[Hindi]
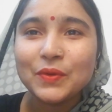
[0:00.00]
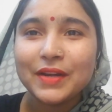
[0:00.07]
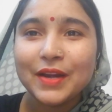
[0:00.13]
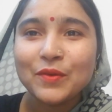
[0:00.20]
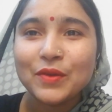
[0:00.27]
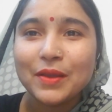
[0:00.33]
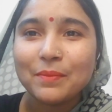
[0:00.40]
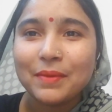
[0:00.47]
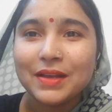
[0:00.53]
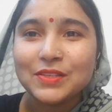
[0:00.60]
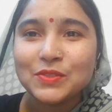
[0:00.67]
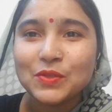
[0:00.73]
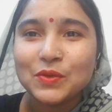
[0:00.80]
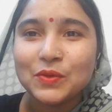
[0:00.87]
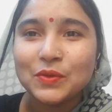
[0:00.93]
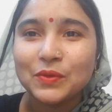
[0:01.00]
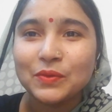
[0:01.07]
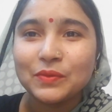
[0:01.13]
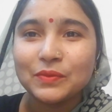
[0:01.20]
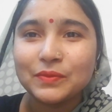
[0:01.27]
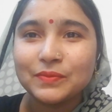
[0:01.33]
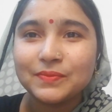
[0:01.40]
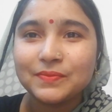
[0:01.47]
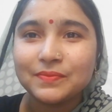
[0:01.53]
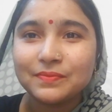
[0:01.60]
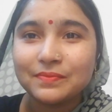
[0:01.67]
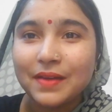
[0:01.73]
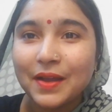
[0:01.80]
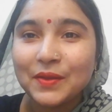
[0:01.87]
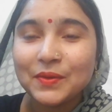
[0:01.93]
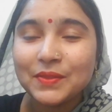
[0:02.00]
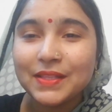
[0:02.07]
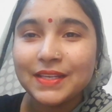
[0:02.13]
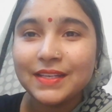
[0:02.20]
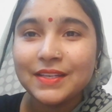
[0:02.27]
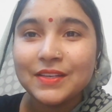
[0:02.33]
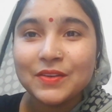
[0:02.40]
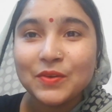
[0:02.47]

रेनू के पास तो बायो थी